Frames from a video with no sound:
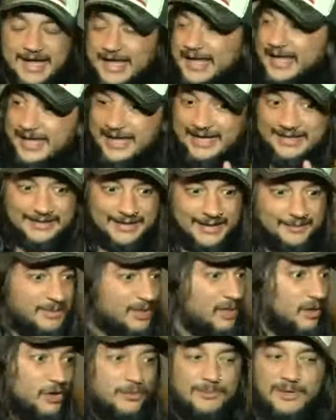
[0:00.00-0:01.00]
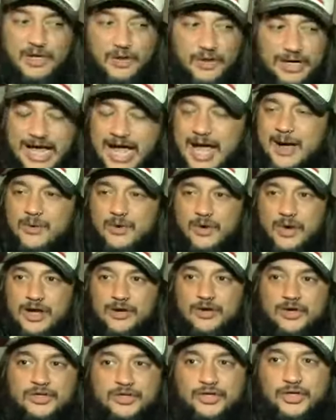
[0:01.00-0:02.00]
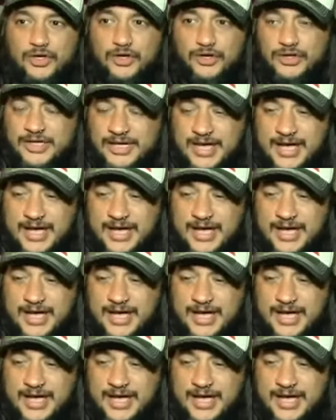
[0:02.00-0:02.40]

este, me lo, grabo, lo anoto.